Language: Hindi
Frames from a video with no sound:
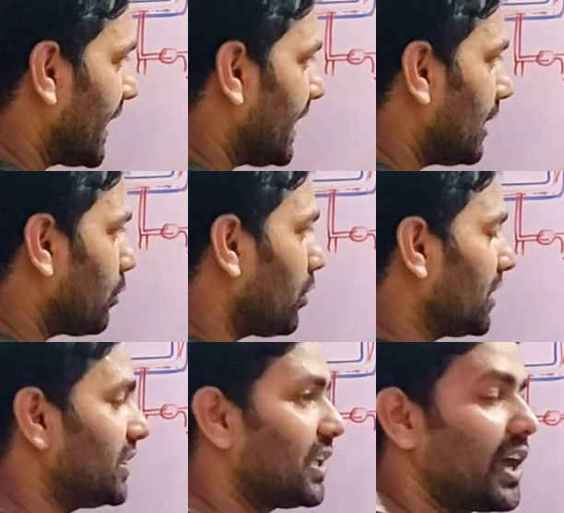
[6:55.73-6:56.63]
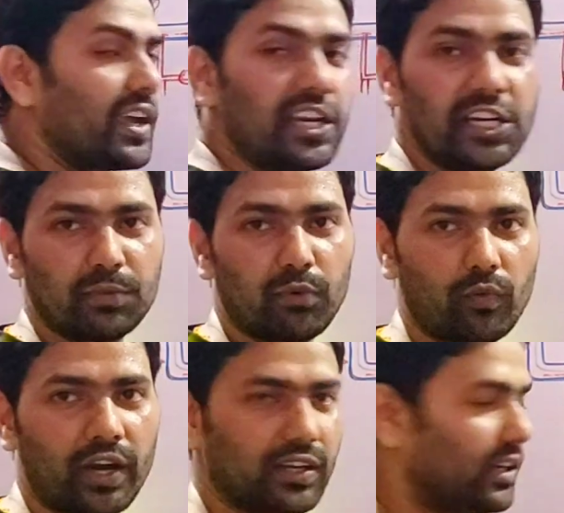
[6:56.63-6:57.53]
मटेरियल को कितना हीट
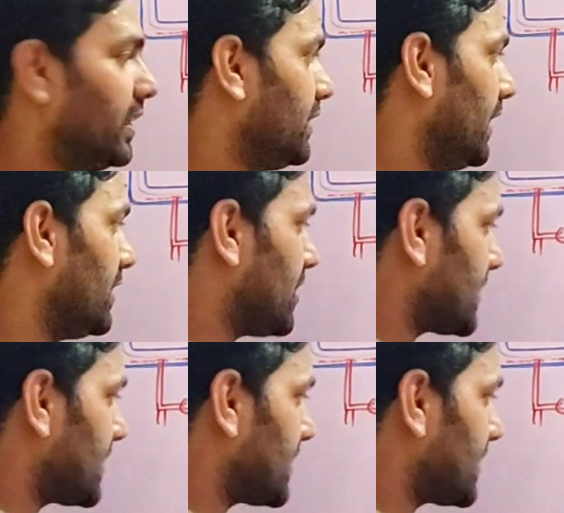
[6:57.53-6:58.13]
प्रोवाइड कर देते हैं